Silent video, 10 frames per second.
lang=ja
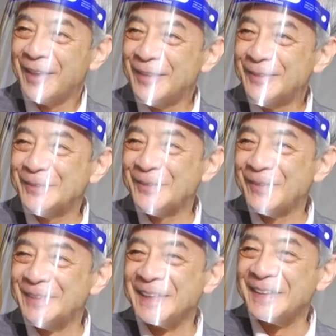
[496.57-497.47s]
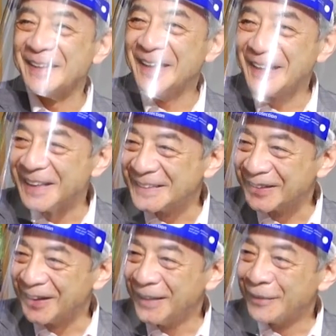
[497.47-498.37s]
ワイドショーでは絶対やらないで
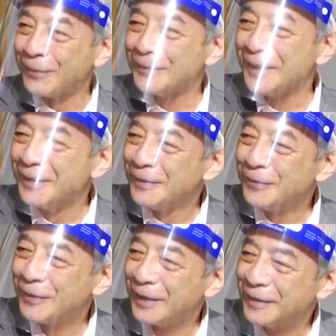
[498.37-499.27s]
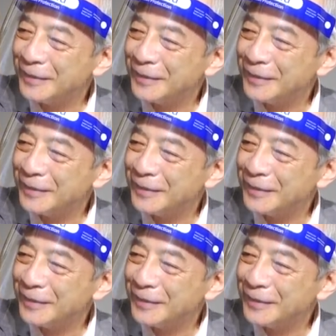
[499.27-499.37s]
すよね。こんな要は